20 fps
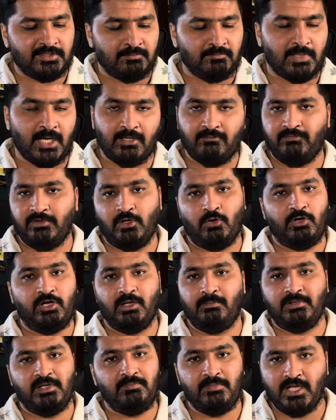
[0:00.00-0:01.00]
जिम्बाब्वे और
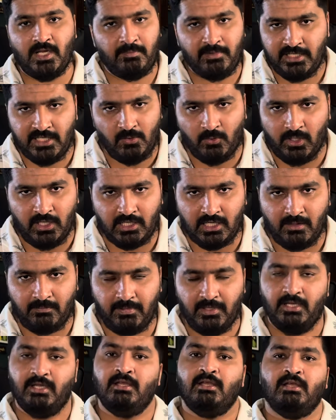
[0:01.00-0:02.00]
नबीबिया में ये वर्ल्ड कप
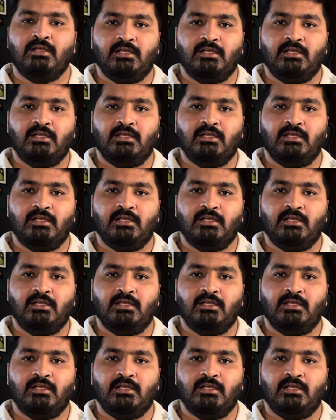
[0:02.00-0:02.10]
है